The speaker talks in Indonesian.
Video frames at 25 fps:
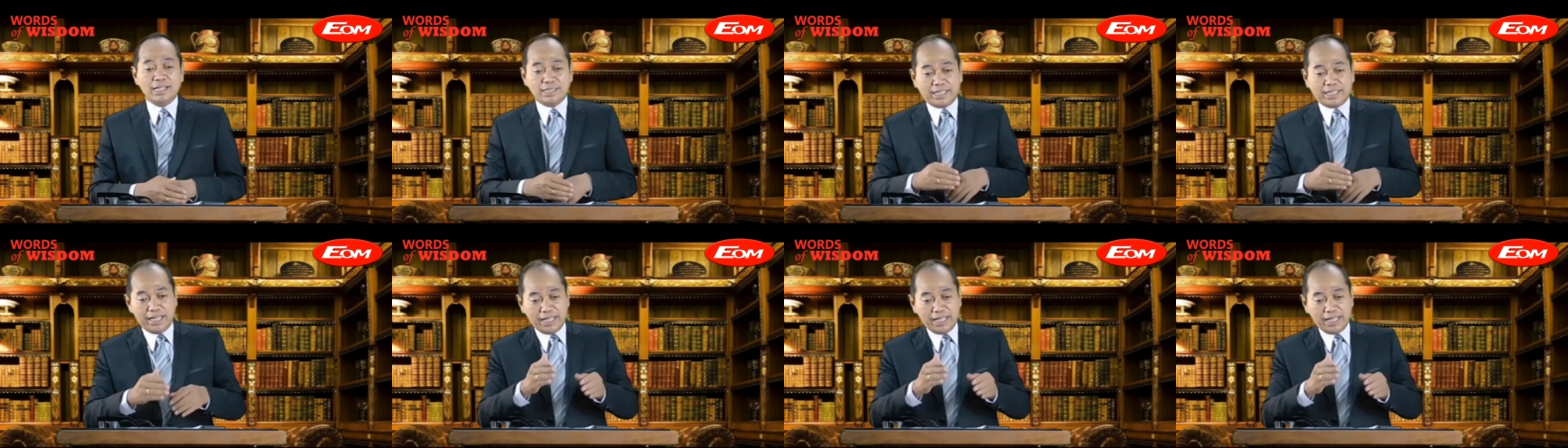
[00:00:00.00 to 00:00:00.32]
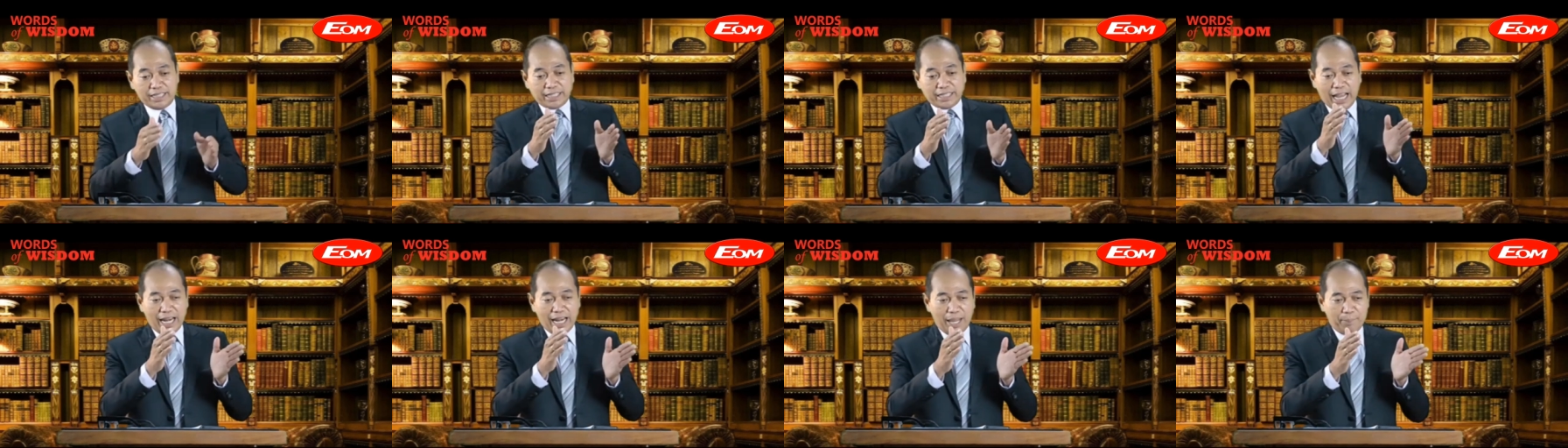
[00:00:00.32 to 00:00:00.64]

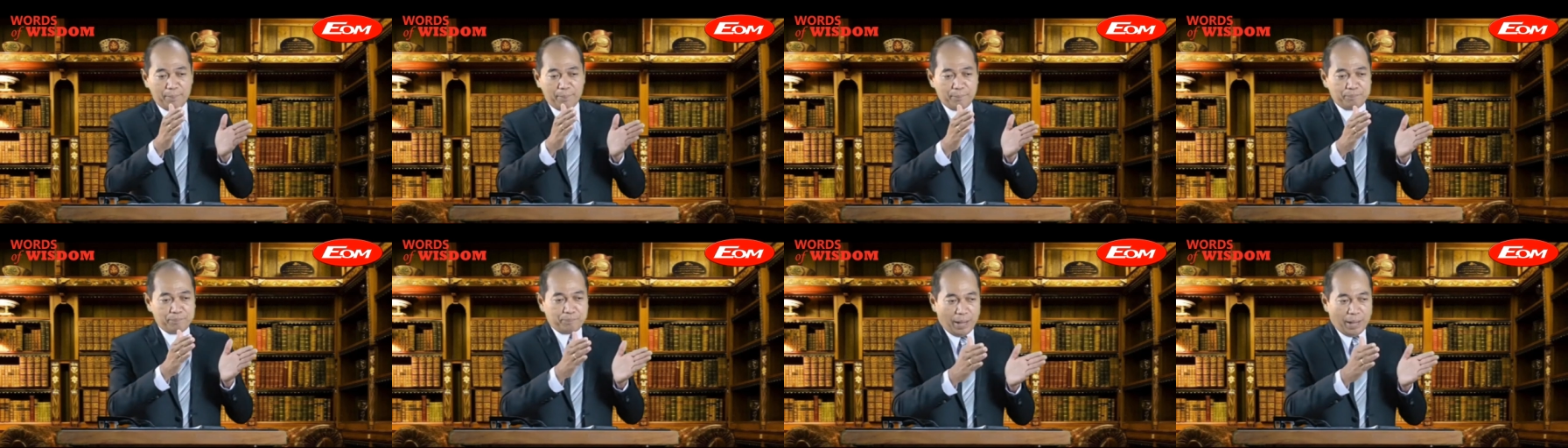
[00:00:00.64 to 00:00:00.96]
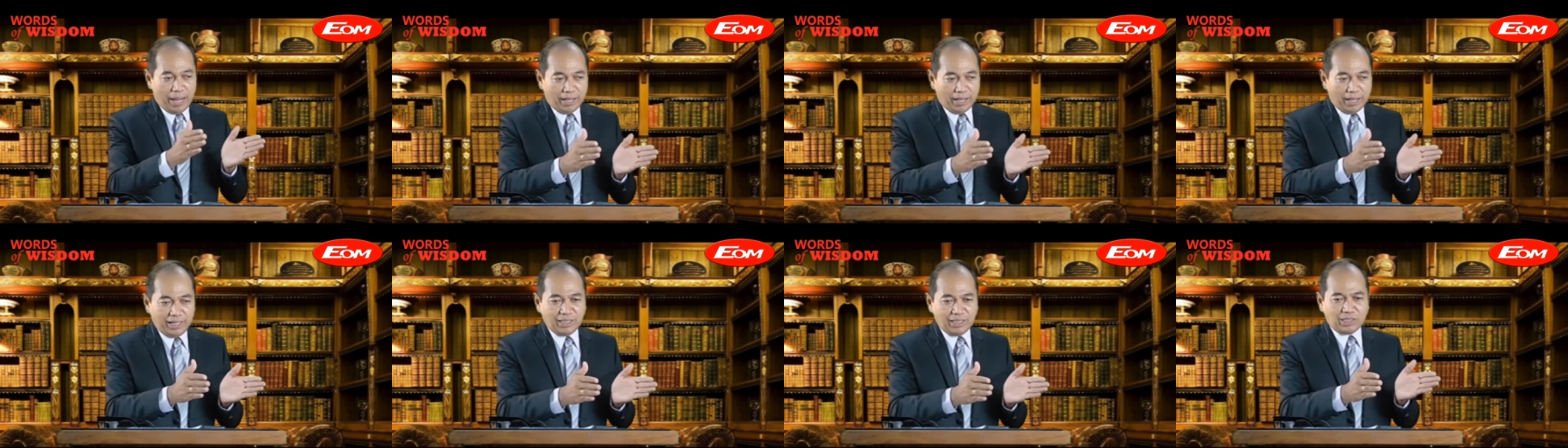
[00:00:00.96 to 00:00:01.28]
Di dalam
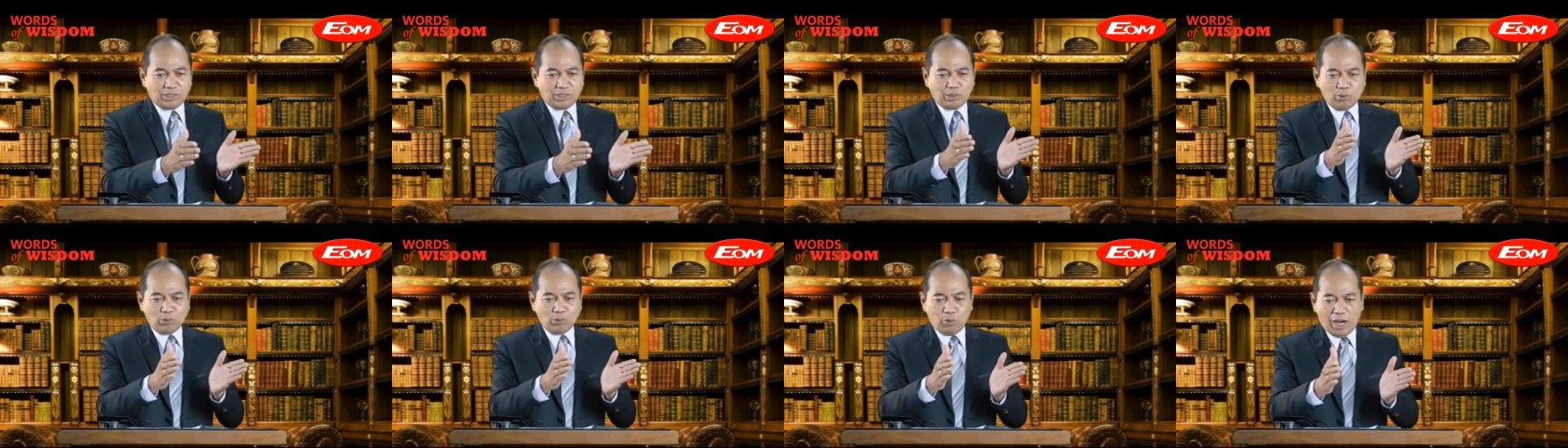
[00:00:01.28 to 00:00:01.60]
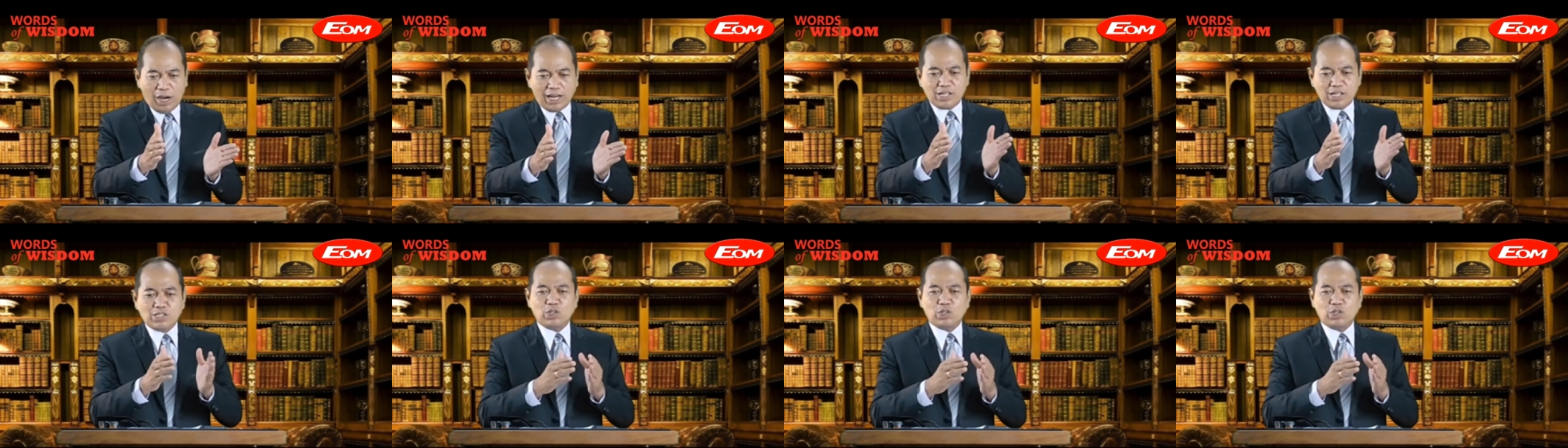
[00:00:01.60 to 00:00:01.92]
bait
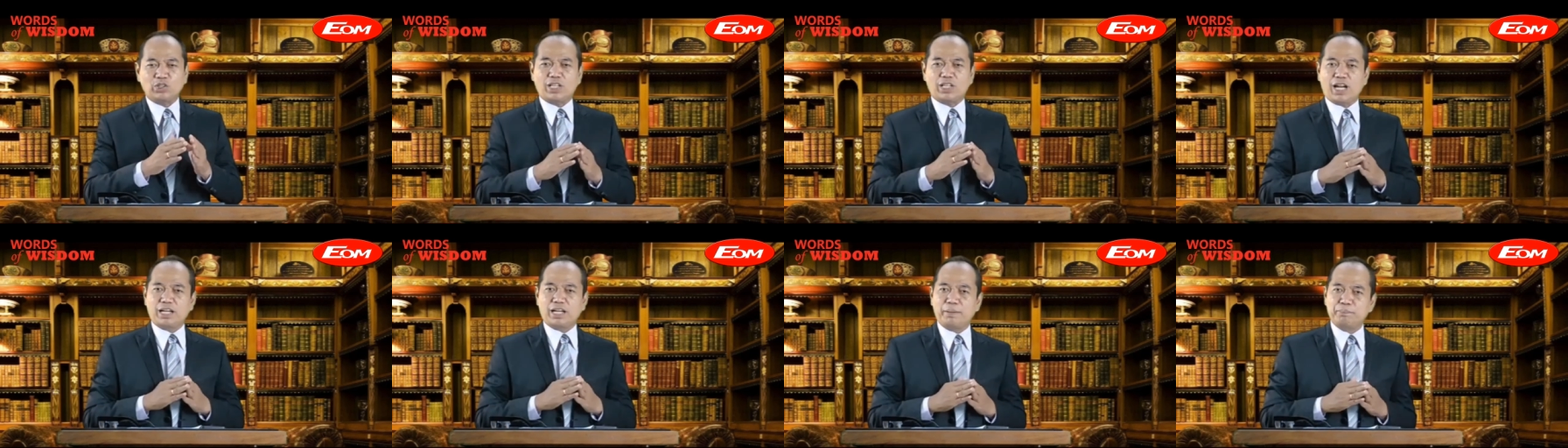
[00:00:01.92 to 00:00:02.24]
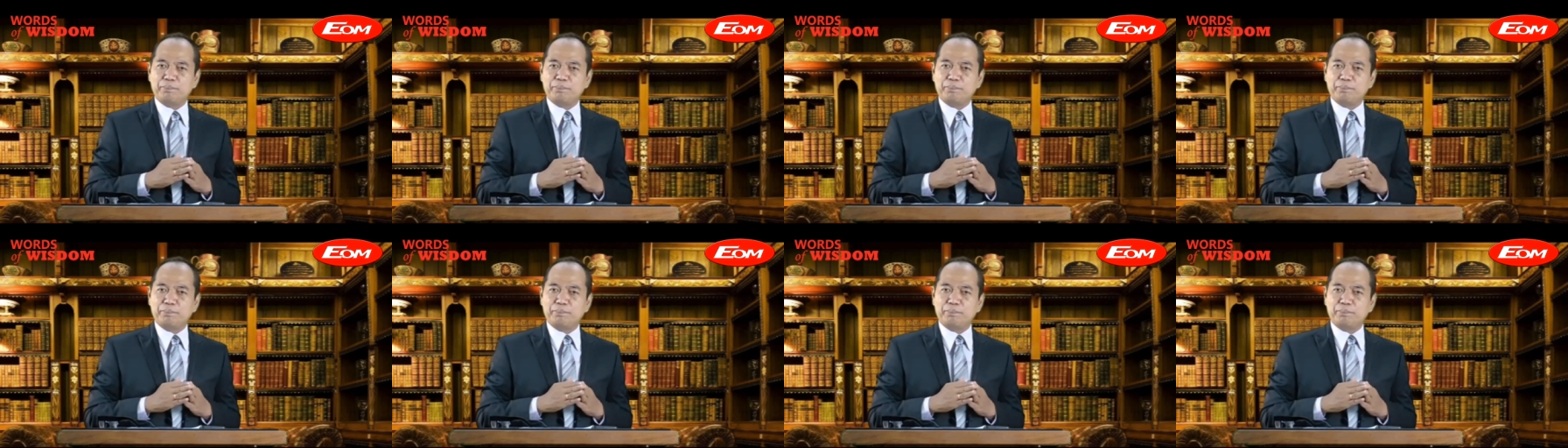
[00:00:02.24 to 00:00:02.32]
Tuhan saudara